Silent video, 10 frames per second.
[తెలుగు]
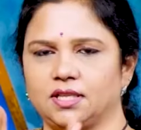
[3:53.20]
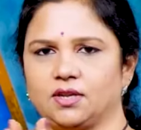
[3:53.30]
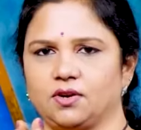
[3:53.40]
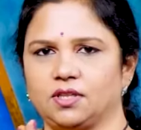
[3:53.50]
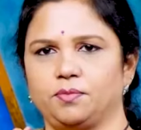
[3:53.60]
దాని
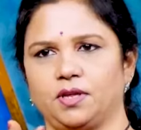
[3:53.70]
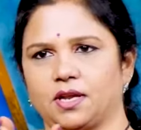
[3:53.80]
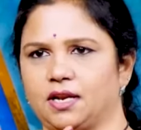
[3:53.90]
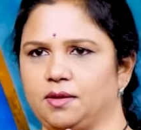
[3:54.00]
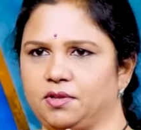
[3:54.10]
తర్వాత
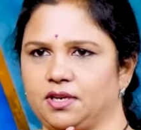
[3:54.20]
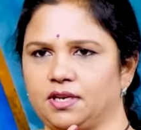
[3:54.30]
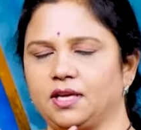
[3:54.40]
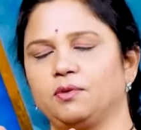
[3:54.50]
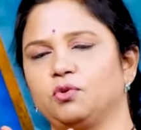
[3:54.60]
మీరు అన్నం
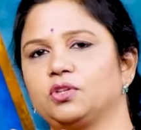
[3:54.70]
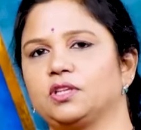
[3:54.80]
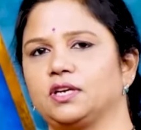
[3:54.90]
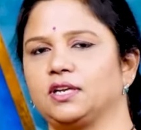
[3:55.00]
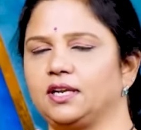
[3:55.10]
తింటే
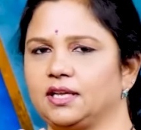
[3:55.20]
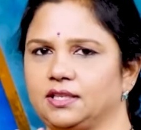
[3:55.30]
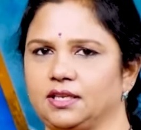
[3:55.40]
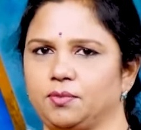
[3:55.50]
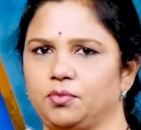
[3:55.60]
అంటే ఇలా
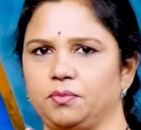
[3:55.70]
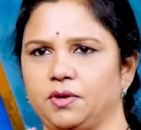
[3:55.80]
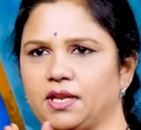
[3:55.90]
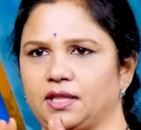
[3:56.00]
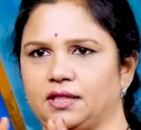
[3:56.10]
తిన్నప్పుడు
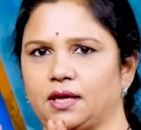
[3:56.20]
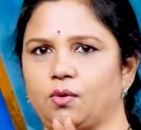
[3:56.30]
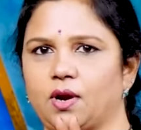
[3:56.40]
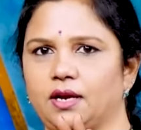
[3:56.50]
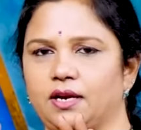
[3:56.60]
మీరు ఎంత
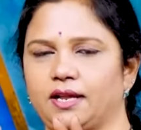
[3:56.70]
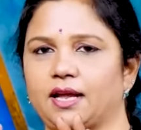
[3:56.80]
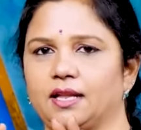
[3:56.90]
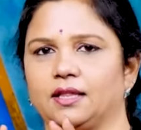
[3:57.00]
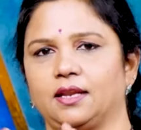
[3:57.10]
క్వాంటిటీ
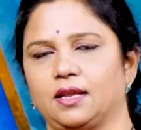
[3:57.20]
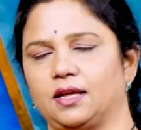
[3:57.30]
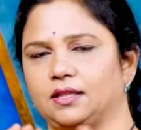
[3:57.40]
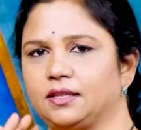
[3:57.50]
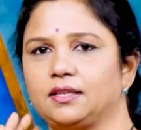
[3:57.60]
అన్నం
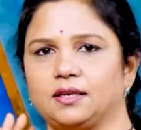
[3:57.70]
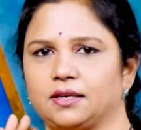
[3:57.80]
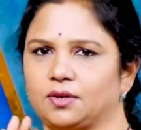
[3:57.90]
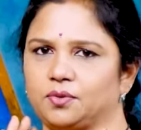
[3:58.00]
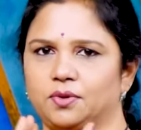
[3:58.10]
తినాలో అంతే
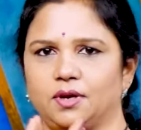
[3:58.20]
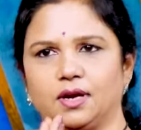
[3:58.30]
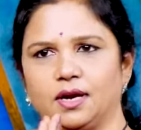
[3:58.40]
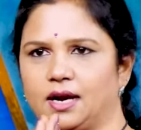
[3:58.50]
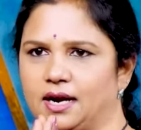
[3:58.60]
తింటారు
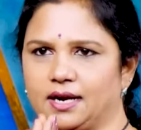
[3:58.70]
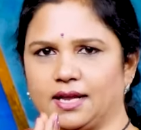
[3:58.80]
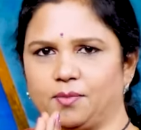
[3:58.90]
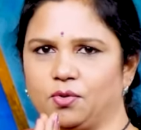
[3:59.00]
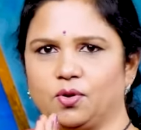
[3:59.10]
ఆ
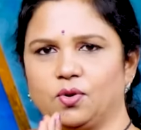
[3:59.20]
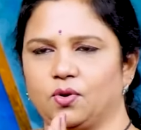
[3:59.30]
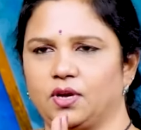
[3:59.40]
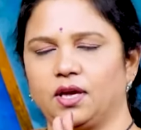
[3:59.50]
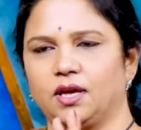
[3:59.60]
టైంలో
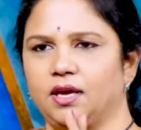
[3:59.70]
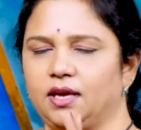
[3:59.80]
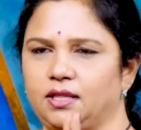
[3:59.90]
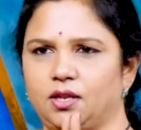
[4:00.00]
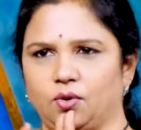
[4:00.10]
ఓకే
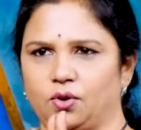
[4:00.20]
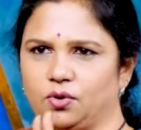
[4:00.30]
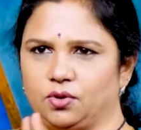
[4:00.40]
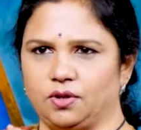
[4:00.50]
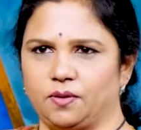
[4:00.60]
ఇది
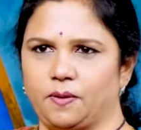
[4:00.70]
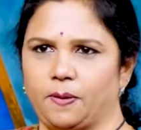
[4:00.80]
రెండోది